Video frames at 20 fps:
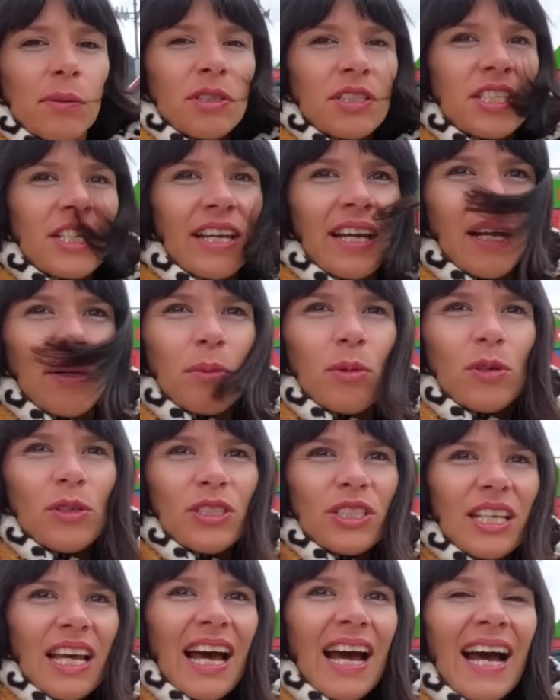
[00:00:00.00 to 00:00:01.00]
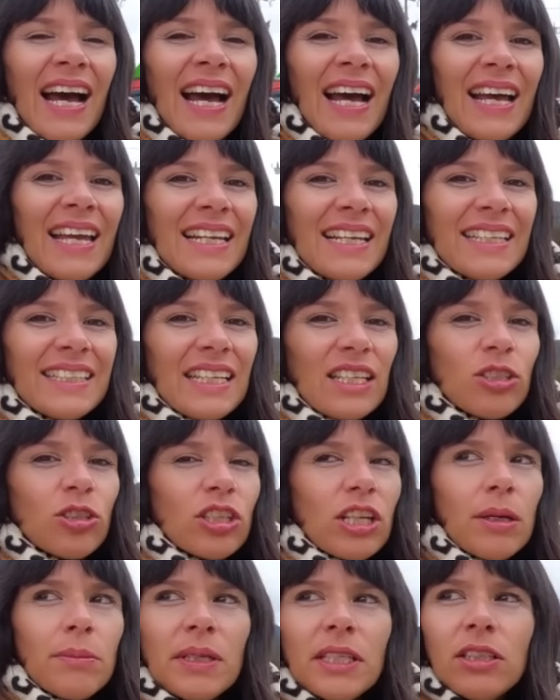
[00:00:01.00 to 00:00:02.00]
Llegamos a el
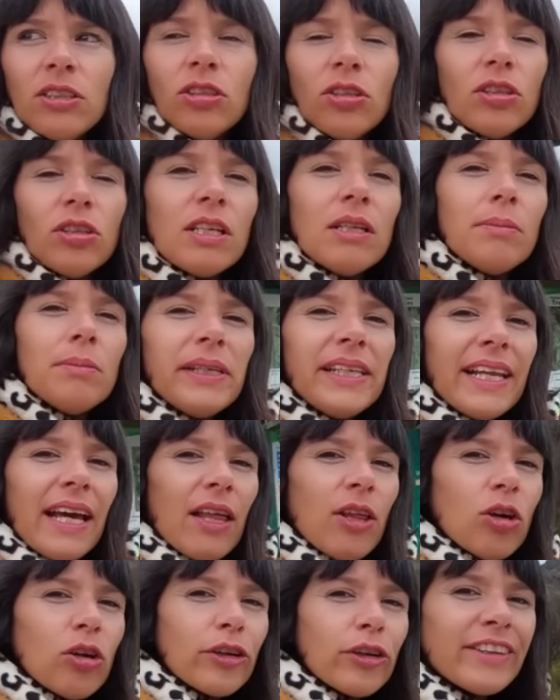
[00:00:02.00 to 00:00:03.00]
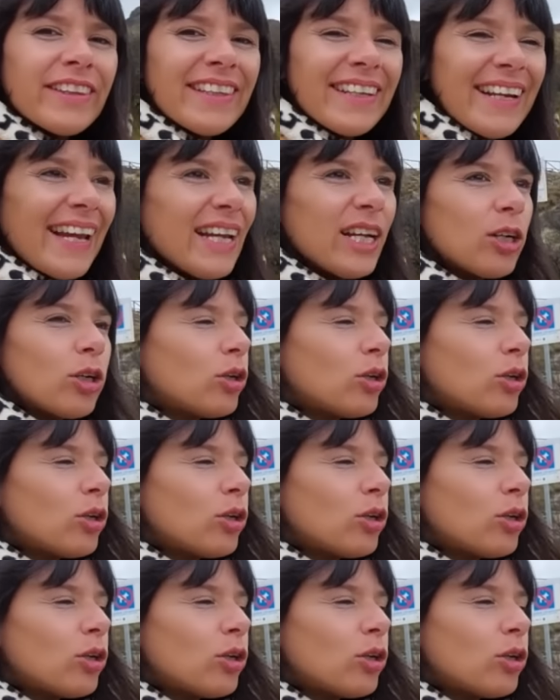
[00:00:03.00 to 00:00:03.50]
estacionamiento del Mirador Tres